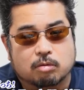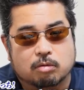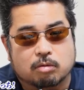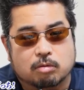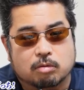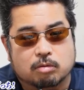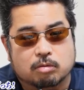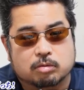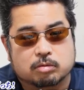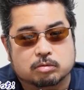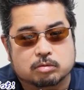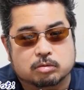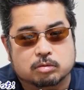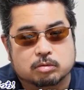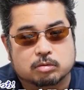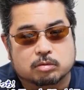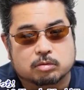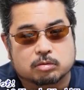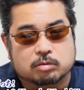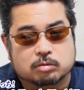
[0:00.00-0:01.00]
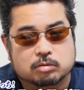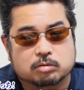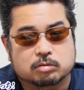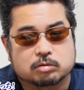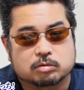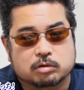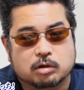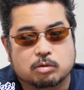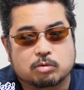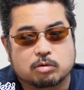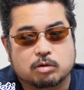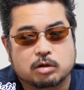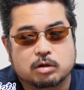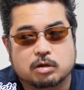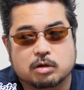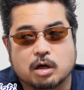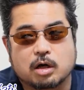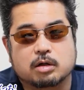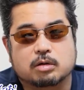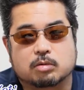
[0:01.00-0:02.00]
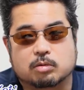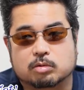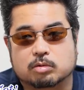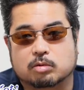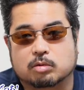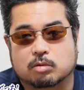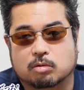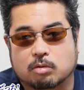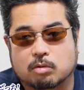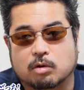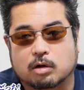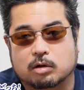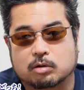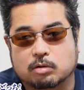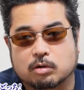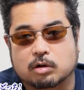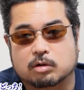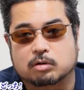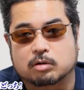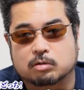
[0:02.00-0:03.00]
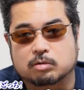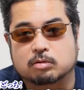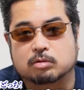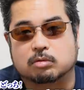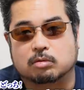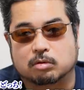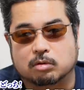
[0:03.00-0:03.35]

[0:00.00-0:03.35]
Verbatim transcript: なるほどね、うん、セオリー外のことを割とやってくる